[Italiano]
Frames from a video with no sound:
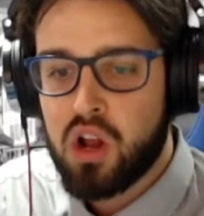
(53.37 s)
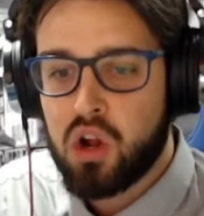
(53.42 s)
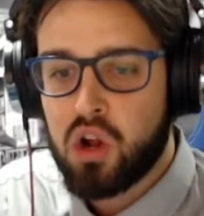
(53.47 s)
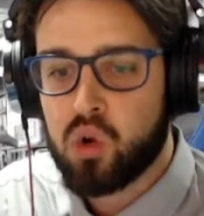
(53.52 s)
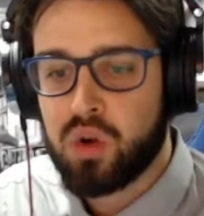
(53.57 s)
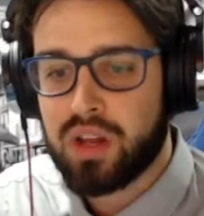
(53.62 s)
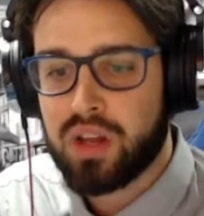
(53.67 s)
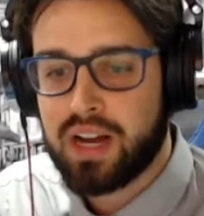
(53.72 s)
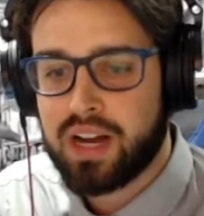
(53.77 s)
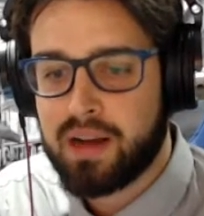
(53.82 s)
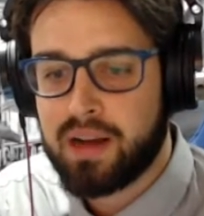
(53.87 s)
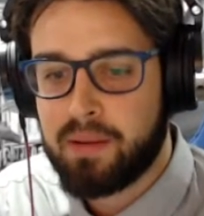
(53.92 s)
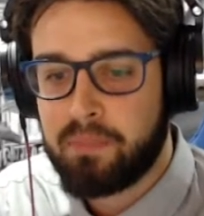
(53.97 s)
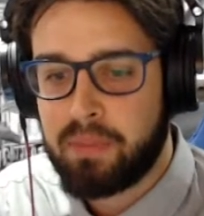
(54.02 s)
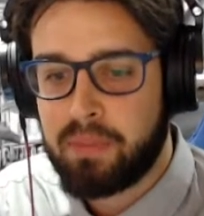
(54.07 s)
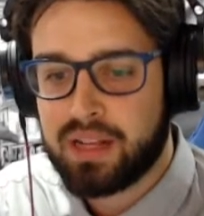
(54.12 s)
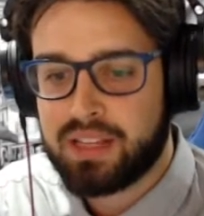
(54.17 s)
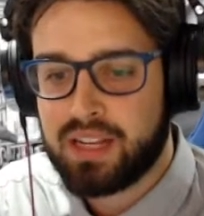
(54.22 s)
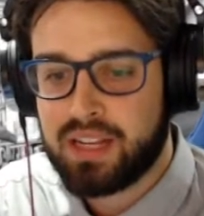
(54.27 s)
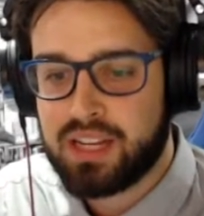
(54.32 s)
l'unica
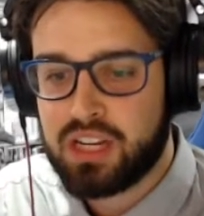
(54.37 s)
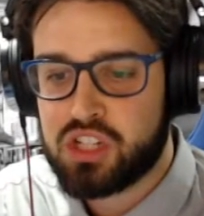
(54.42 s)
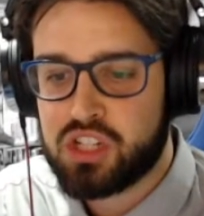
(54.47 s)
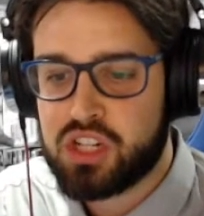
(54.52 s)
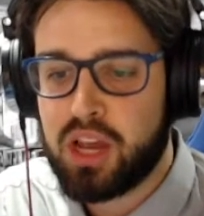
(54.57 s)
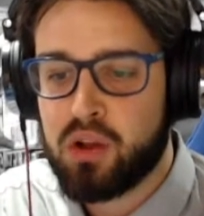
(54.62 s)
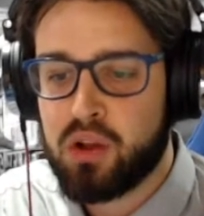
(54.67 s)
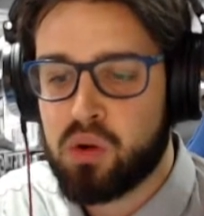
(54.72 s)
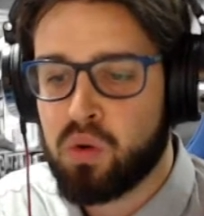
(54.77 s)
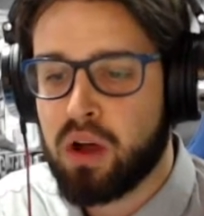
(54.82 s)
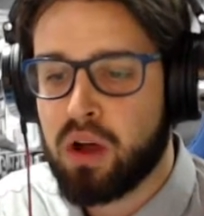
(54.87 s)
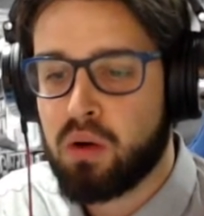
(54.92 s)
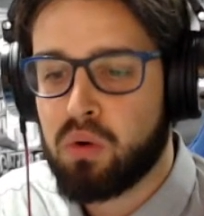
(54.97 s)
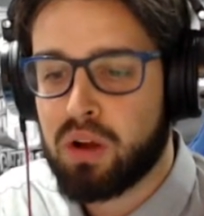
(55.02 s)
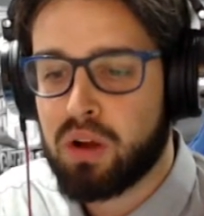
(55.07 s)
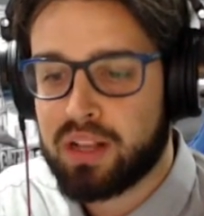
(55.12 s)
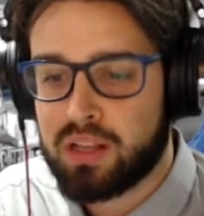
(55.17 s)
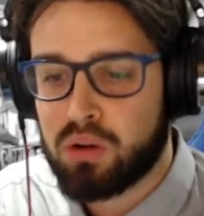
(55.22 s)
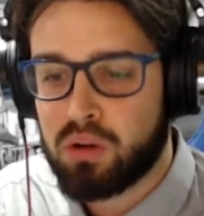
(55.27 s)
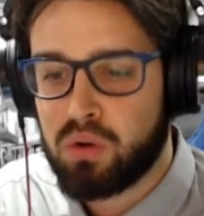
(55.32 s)
campata di acciaio lunga
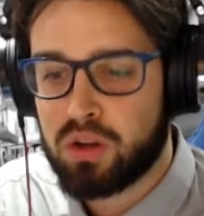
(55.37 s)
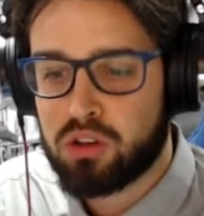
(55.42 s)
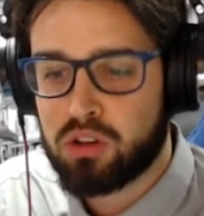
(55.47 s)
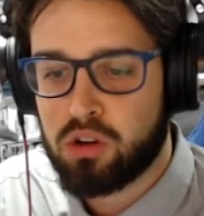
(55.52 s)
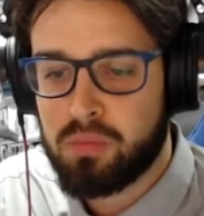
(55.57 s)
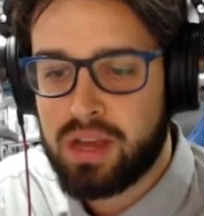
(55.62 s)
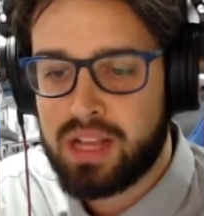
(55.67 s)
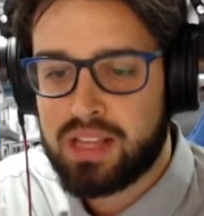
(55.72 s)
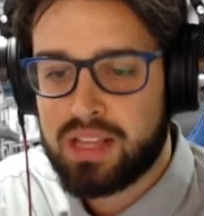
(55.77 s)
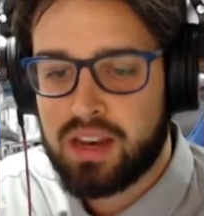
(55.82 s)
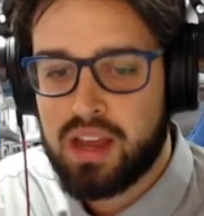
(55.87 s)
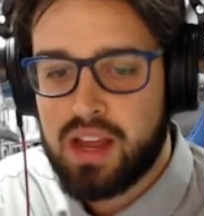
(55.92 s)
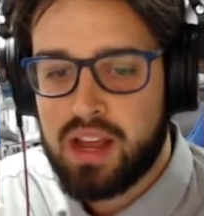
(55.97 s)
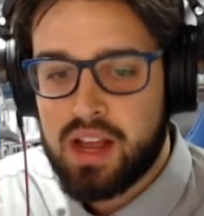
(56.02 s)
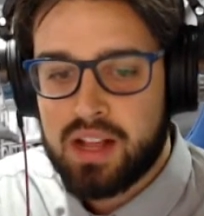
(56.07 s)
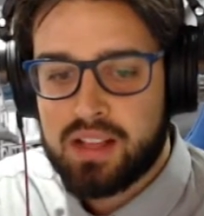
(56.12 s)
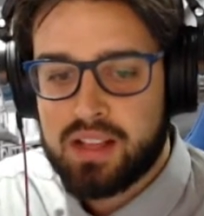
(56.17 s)
44 metri,